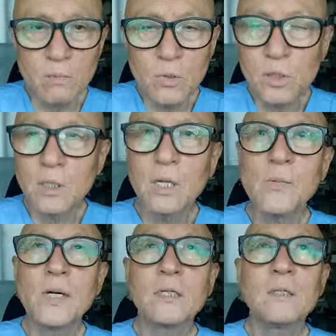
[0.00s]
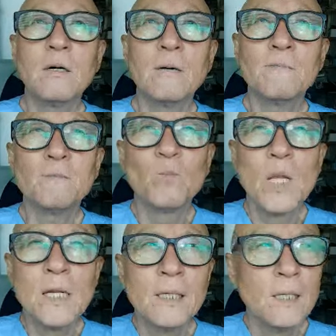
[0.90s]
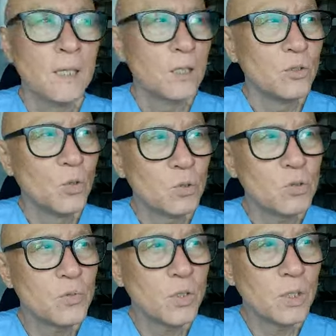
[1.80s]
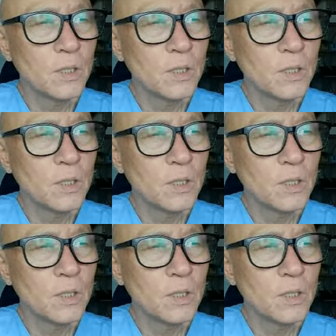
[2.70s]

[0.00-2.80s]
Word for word: 뭐 쉽게 말해서 요즘은